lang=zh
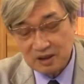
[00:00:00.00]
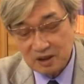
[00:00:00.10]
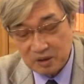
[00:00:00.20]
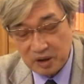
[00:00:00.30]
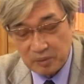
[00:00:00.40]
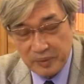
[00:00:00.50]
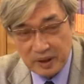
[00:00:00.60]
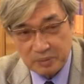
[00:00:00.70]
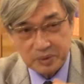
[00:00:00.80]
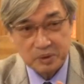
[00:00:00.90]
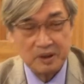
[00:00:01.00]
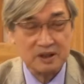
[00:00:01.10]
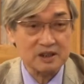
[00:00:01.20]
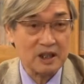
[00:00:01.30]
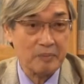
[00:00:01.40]
候刘备的部队
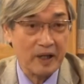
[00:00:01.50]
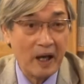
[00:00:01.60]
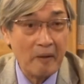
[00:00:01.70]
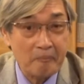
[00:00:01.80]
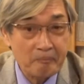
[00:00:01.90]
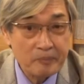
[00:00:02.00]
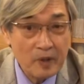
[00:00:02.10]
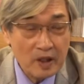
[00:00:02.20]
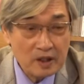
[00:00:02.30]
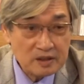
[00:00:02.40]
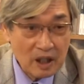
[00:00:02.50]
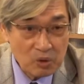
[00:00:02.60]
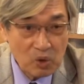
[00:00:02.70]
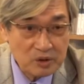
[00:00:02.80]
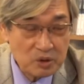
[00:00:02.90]
是在北岸。那
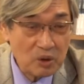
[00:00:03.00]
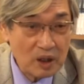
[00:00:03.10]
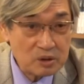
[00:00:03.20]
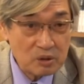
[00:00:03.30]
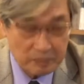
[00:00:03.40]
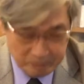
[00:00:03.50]
换句话说，